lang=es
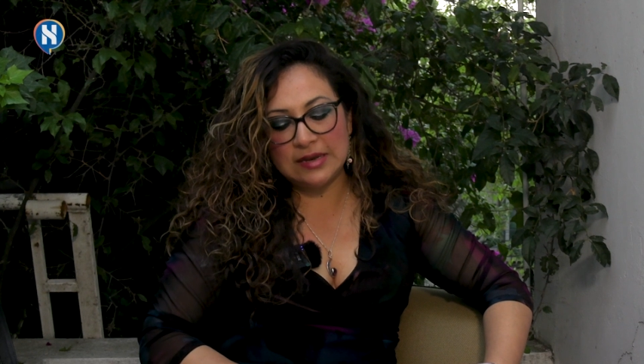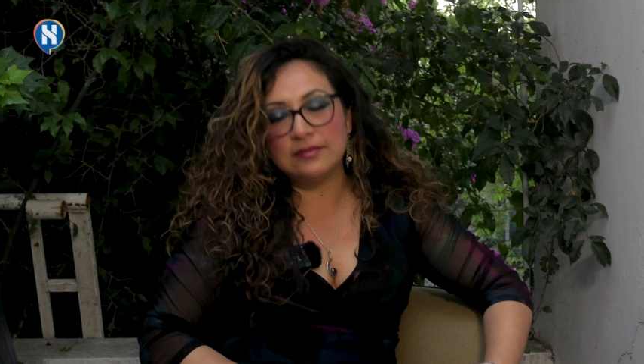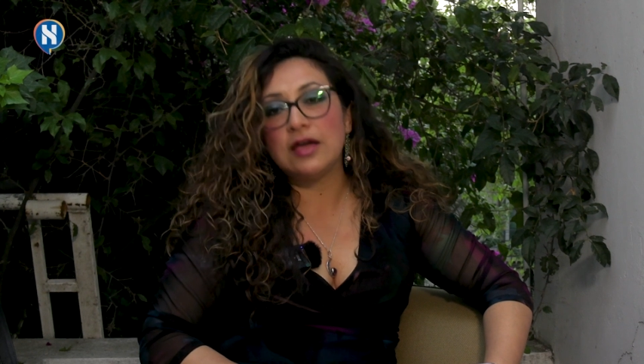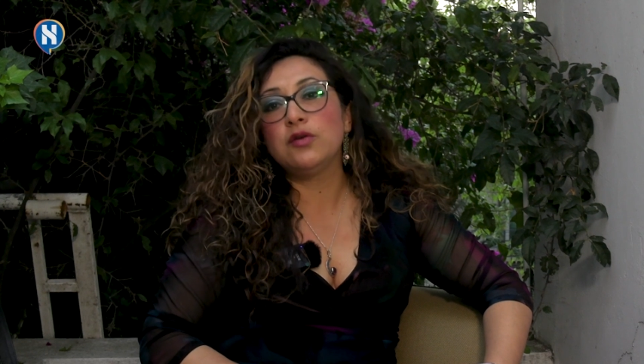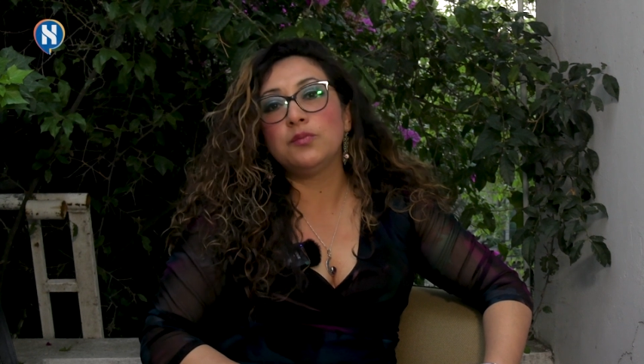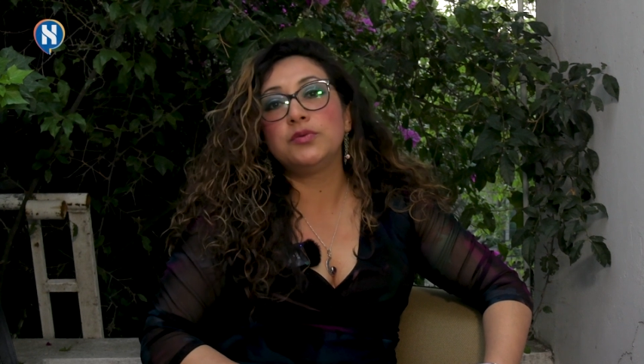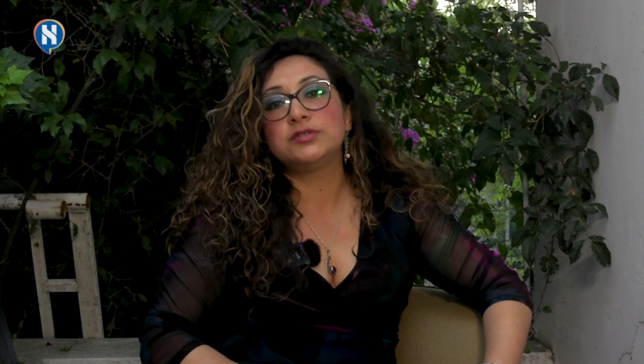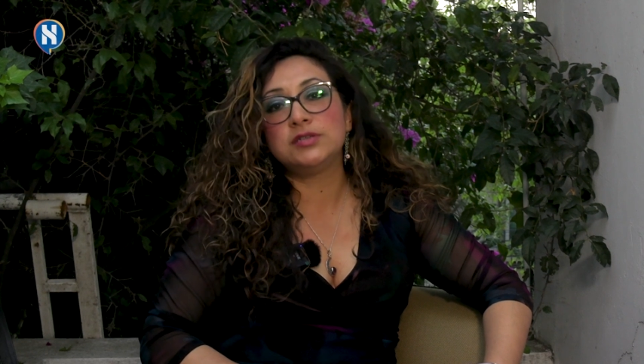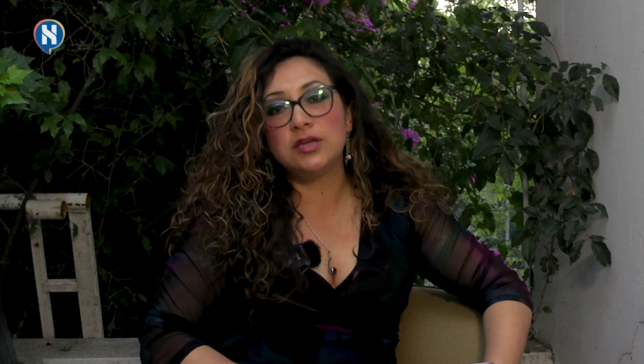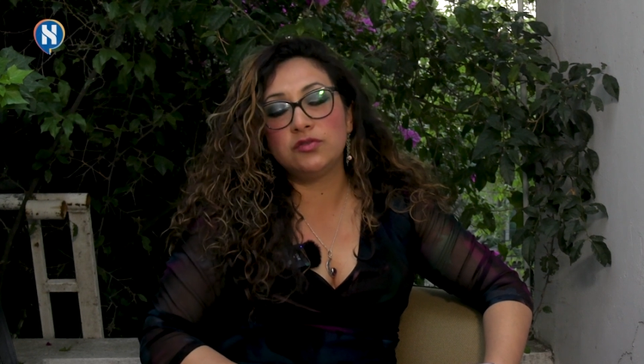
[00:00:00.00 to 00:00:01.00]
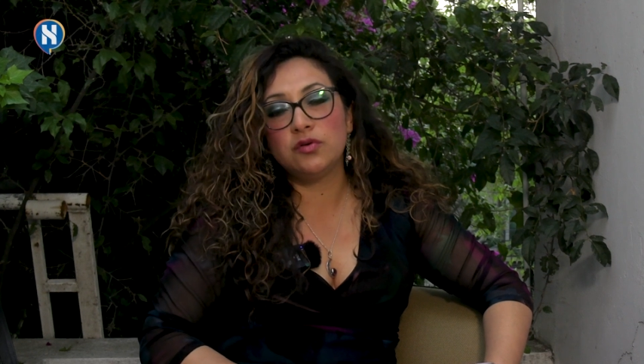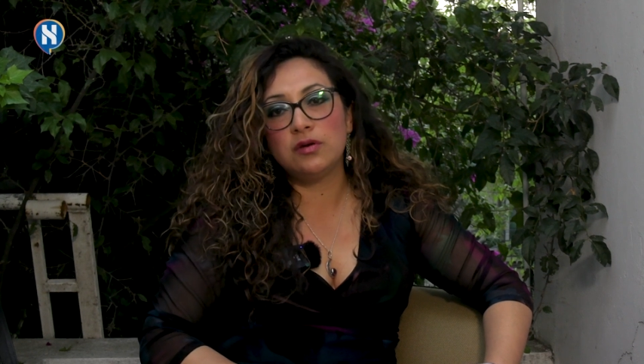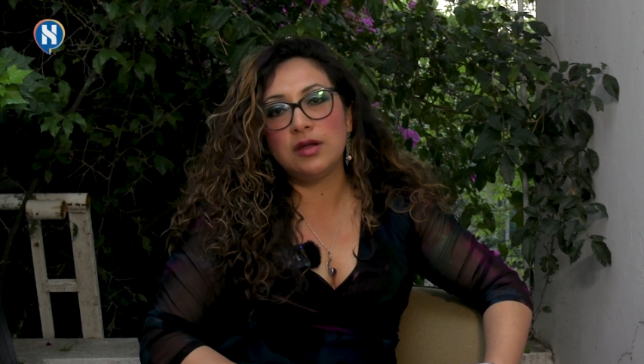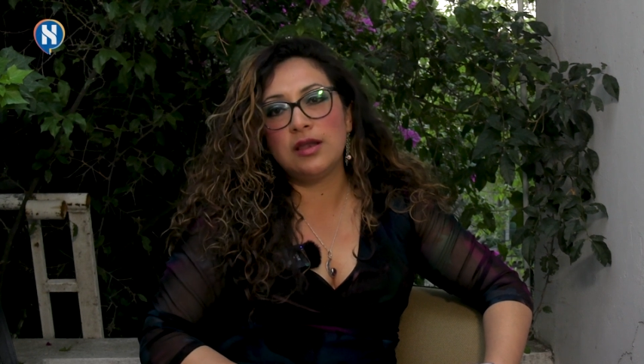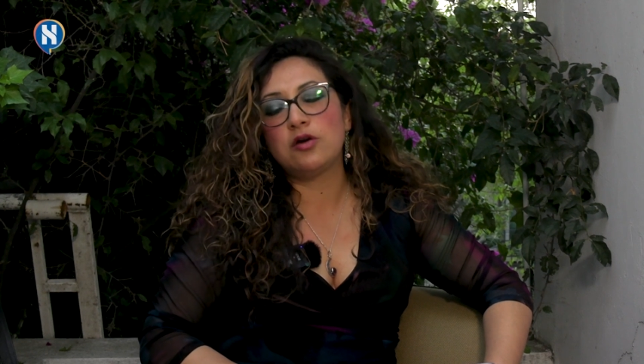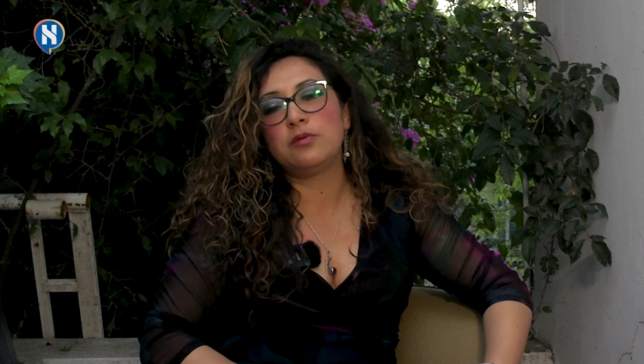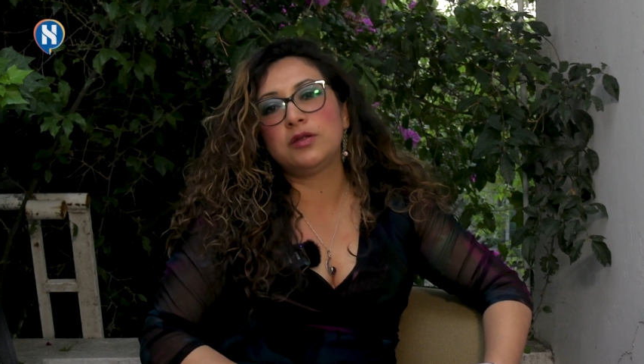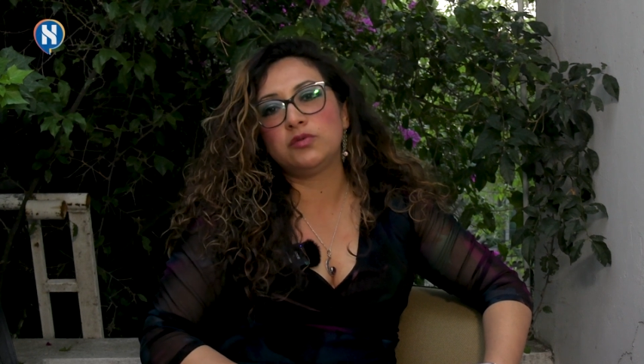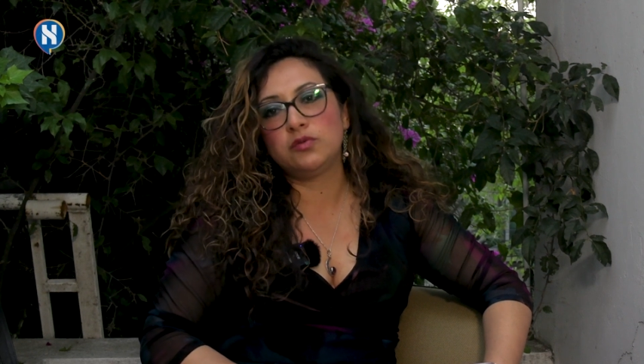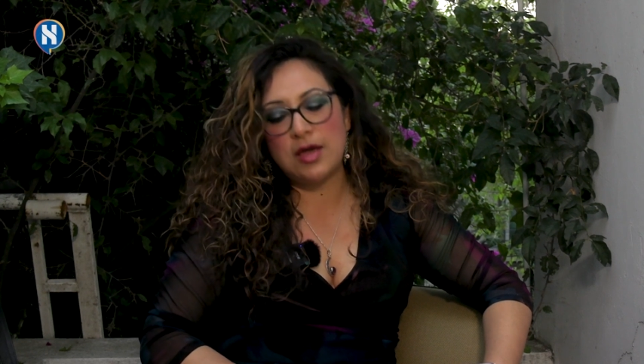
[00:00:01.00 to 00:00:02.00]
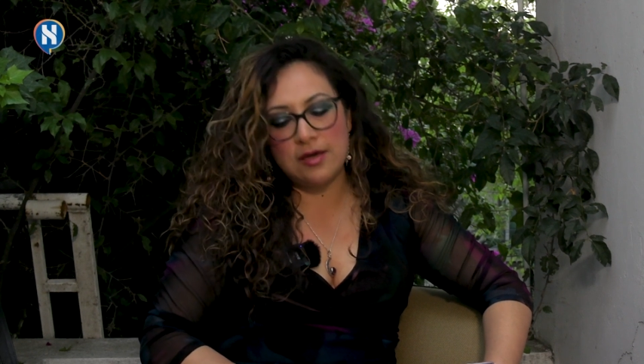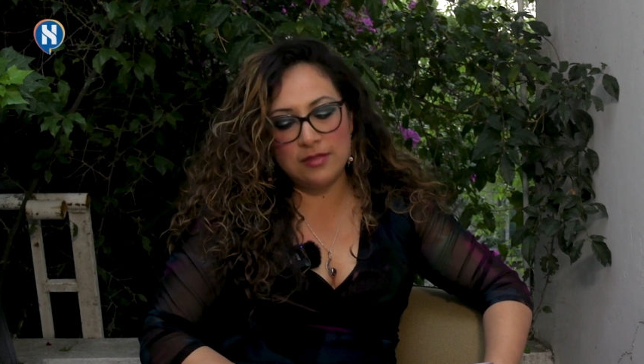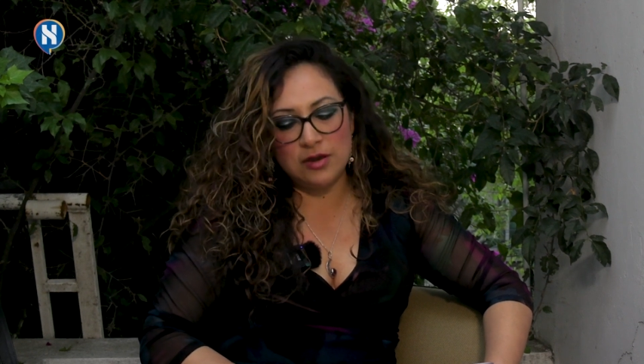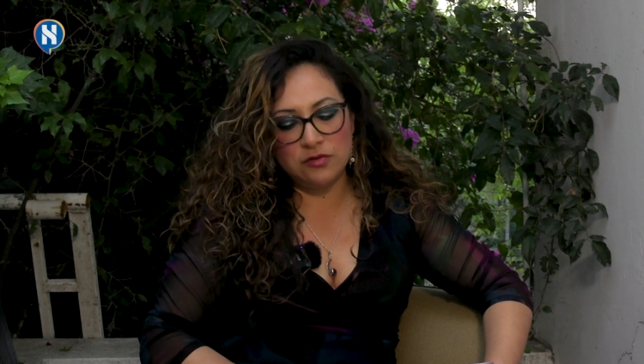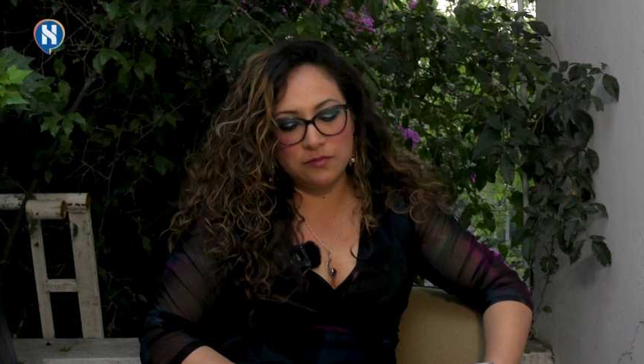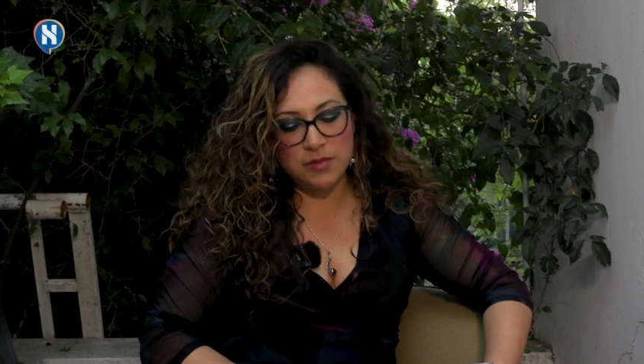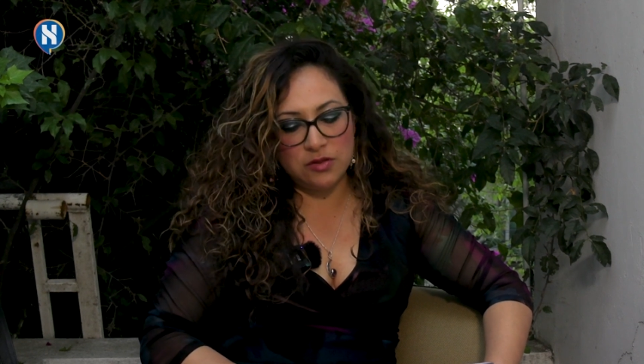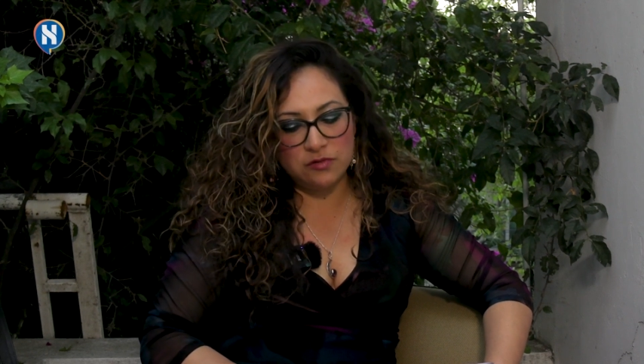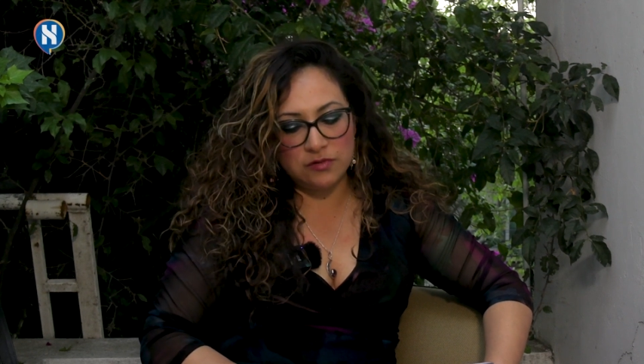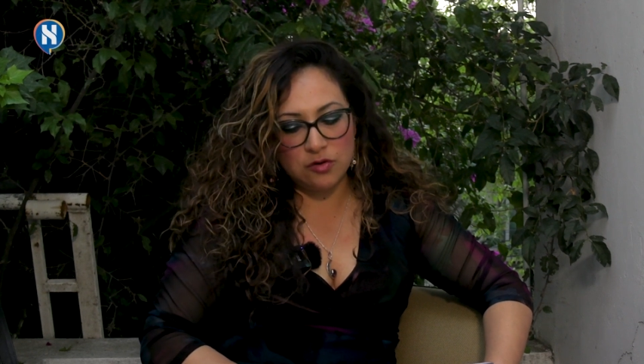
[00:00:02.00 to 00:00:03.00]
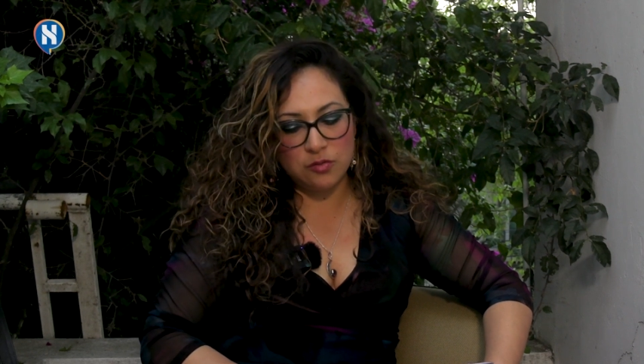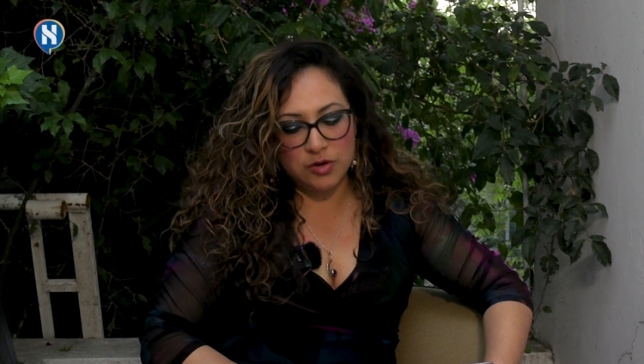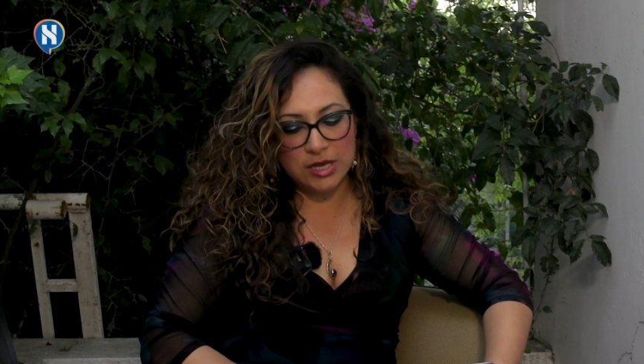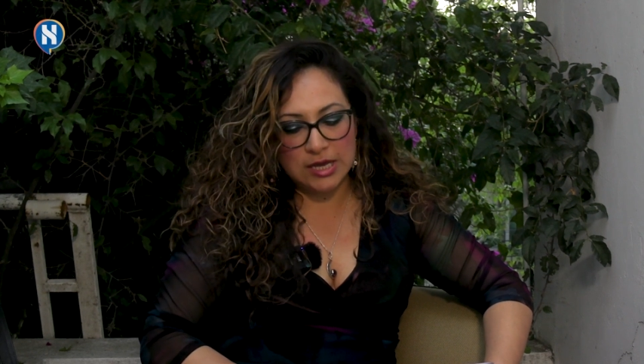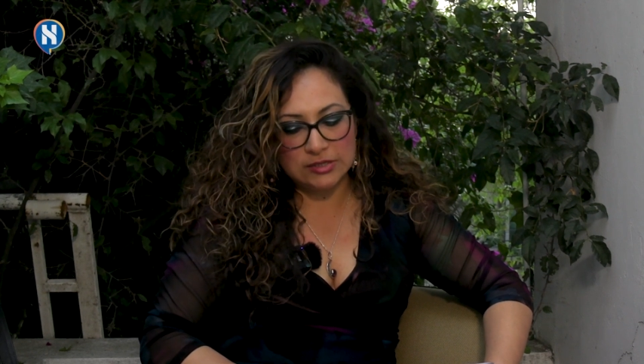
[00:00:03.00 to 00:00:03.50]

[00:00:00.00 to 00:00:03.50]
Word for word: 31% en la cobertura de los medios de comunicación.